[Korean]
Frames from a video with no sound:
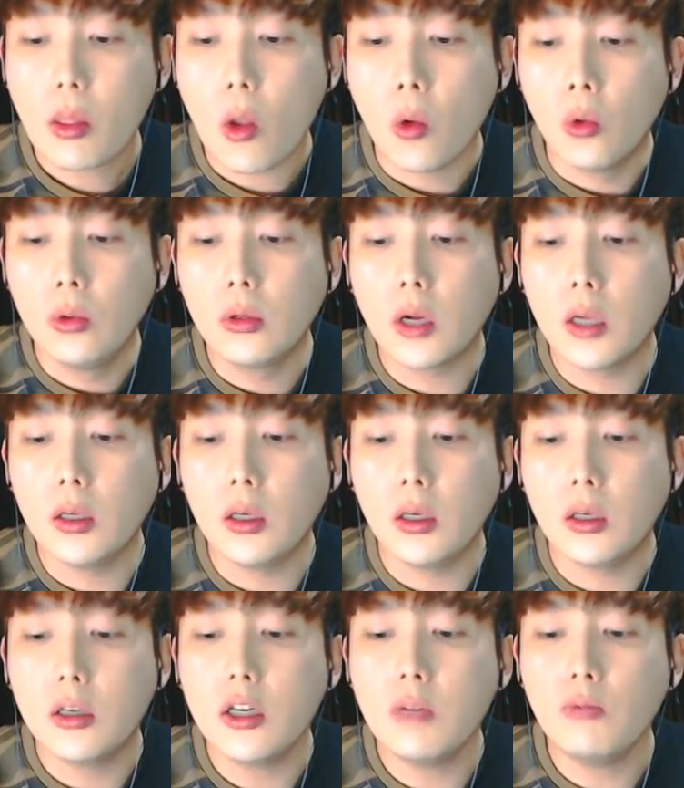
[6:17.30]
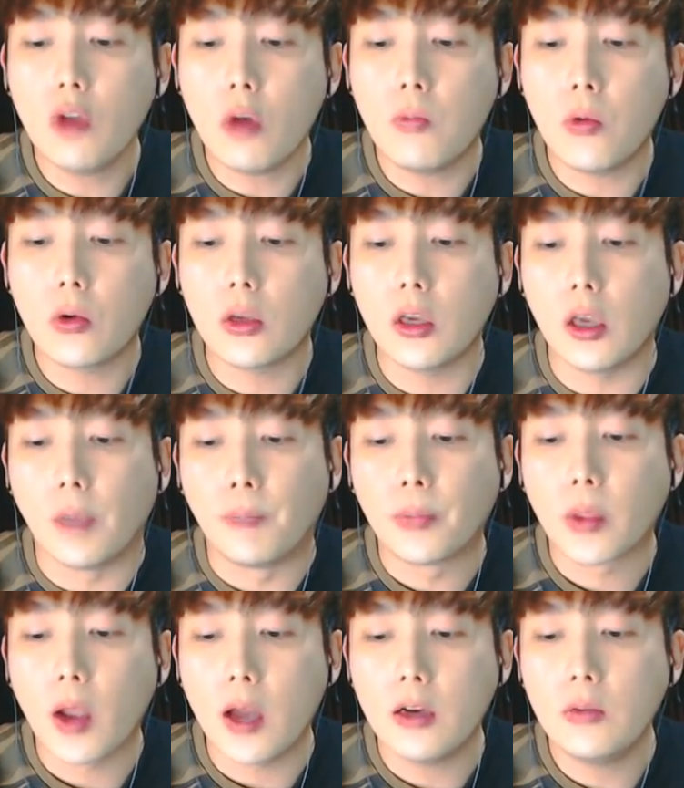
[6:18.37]
오늘의 이 크림 떡볶이
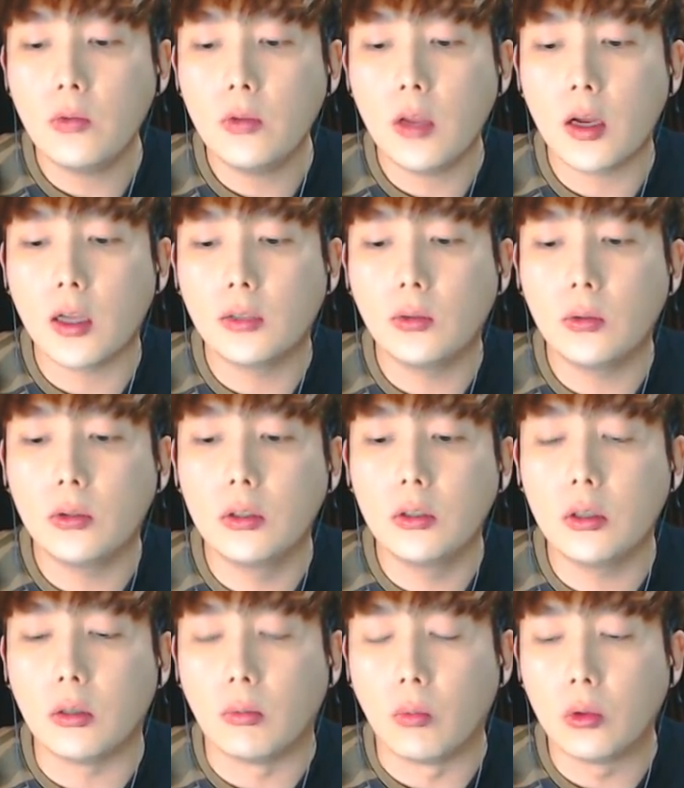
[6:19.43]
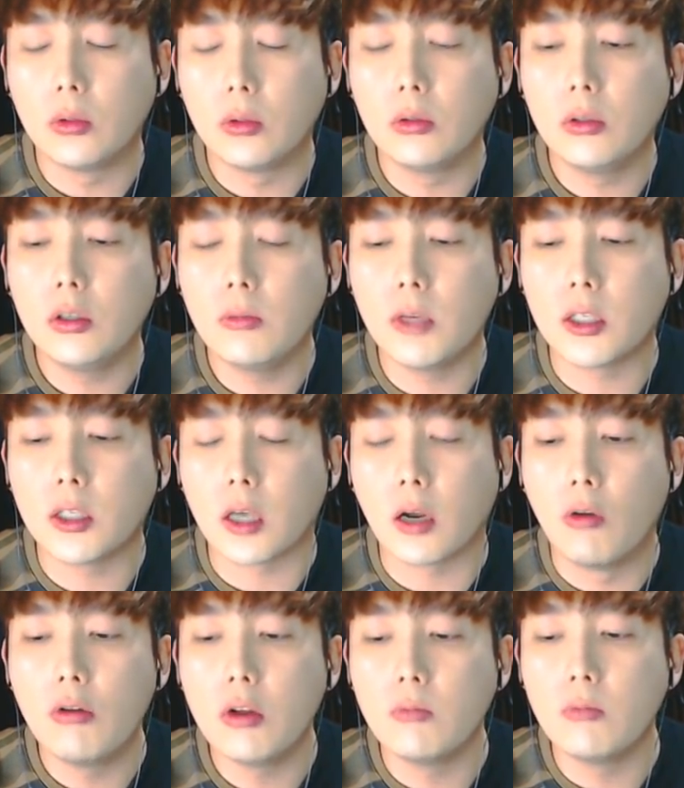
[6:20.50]
까르보나라 소스는 모든 튀김에 잘
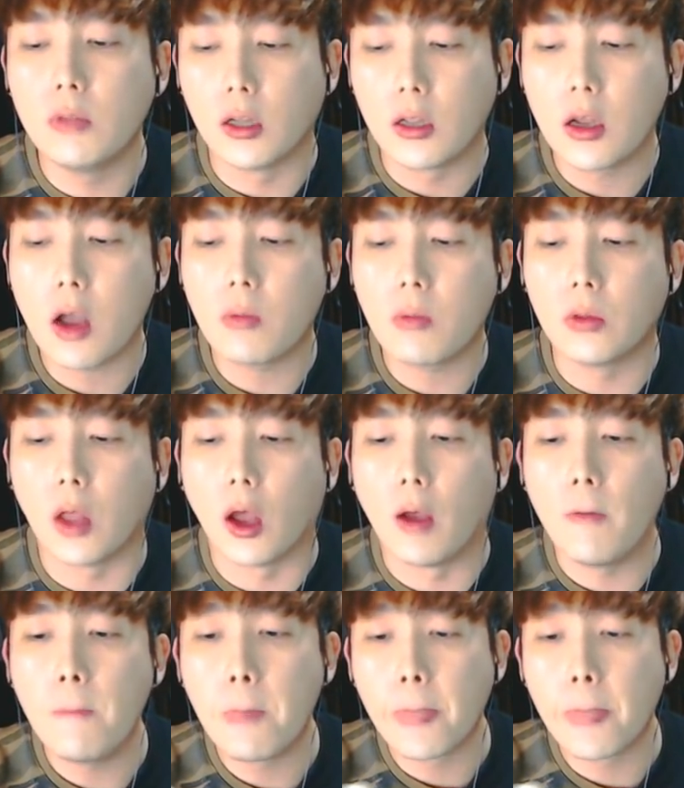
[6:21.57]
어울립니다. 생각보다.